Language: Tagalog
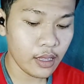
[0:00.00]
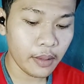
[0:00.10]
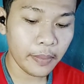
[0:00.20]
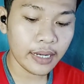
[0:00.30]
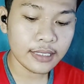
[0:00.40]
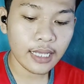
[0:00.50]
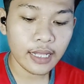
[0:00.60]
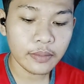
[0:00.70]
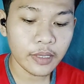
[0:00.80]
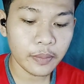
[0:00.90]
para sa
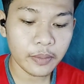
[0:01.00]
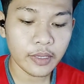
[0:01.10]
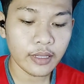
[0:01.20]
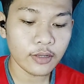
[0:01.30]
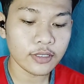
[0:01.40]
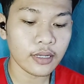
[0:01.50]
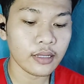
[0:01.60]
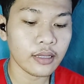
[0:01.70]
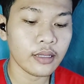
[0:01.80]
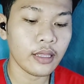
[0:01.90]
anim na
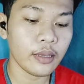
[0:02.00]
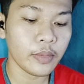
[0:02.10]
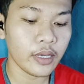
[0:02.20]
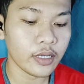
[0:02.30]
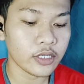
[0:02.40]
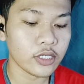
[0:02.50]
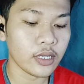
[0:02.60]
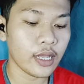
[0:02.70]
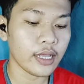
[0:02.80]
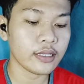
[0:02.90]
50,000 mAh
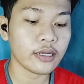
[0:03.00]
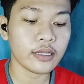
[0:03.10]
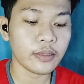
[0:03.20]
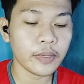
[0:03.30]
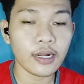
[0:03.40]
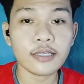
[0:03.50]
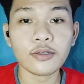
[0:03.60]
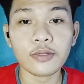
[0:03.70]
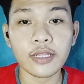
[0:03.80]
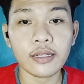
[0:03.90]
ay 30
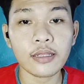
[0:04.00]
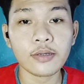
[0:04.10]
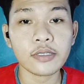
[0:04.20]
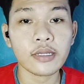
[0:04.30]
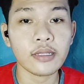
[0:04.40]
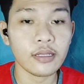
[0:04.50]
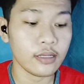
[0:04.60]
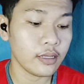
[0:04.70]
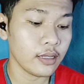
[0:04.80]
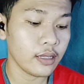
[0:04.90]
perasong 10,000
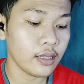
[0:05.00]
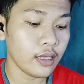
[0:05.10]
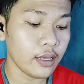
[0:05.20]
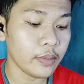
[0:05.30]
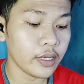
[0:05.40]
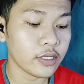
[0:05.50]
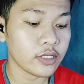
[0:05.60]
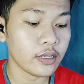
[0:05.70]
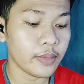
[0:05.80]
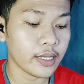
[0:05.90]
mAh
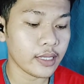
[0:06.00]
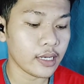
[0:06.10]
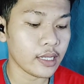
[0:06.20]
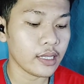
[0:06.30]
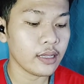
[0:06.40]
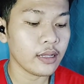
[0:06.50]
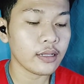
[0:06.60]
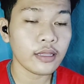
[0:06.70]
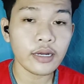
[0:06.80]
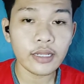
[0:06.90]
na battery.
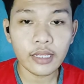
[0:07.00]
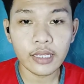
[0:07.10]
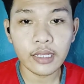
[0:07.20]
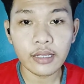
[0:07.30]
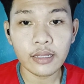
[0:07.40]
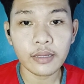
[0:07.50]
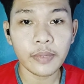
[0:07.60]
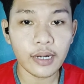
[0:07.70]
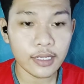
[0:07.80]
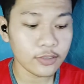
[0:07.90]
30
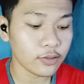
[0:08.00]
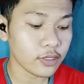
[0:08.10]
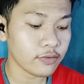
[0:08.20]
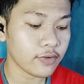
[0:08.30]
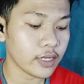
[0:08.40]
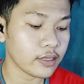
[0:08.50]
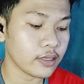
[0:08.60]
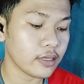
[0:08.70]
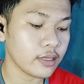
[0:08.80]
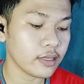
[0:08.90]
peraso divide
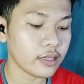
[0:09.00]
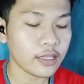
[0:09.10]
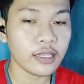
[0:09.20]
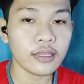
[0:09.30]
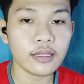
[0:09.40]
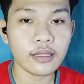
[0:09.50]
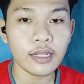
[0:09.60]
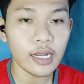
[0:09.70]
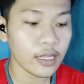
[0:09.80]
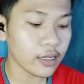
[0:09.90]

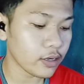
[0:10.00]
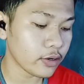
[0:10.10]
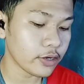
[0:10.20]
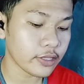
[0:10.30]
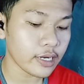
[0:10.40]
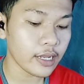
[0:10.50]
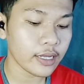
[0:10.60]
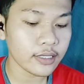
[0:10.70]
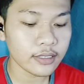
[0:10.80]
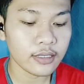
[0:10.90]
3 or
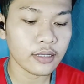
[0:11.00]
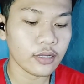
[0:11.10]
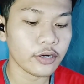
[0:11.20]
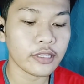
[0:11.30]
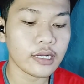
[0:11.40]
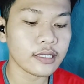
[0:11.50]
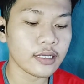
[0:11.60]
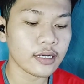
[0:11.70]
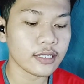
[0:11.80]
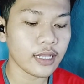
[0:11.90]
3S or 3
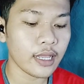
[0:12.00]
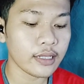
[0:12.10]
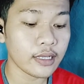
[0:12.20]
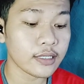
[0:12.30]
series ay tigsa